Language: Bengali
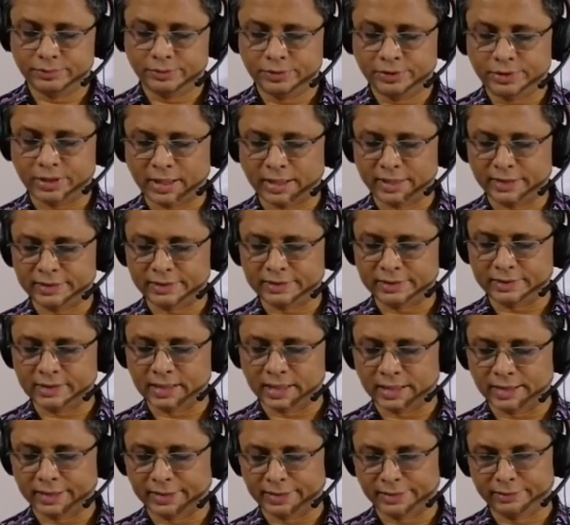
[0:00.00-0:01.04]
জায়ান্টস
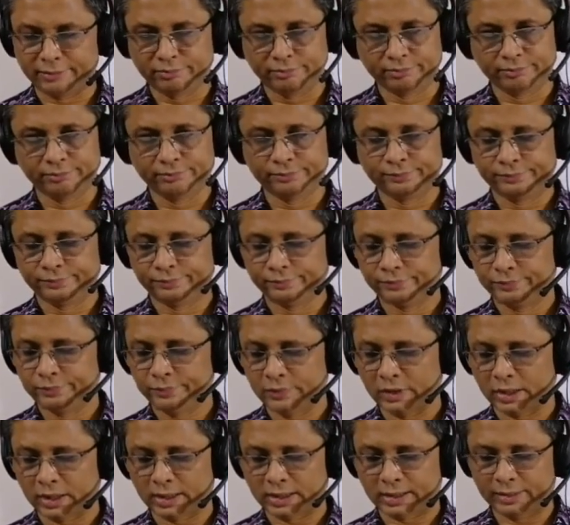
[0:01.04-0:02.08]
গার্ডেন
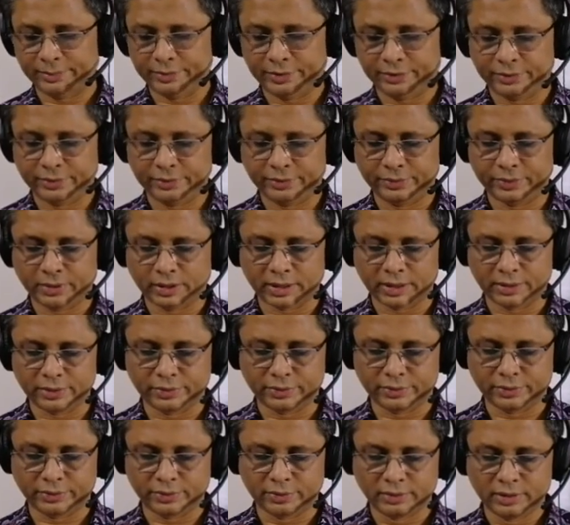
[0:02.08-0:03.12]
তারা ভিতরে ঢোকার
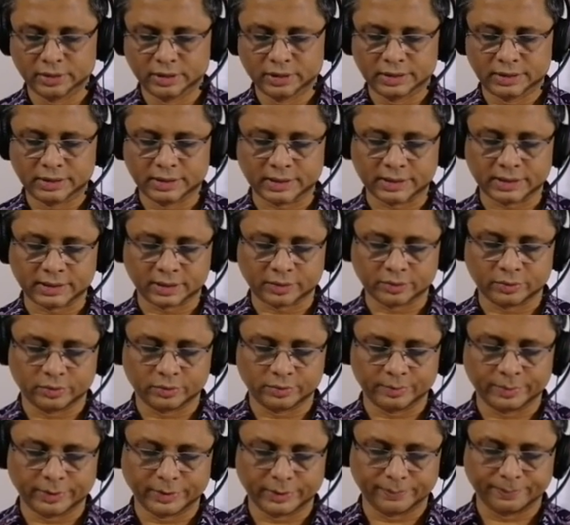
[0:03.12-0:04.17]
জন্য চেষ্টা
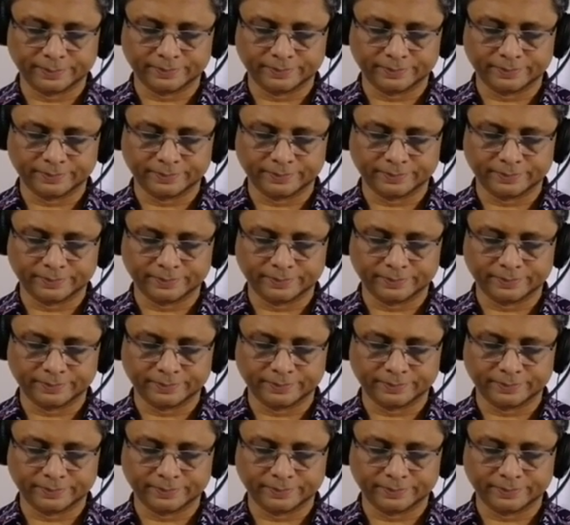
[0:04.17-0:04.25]
করবে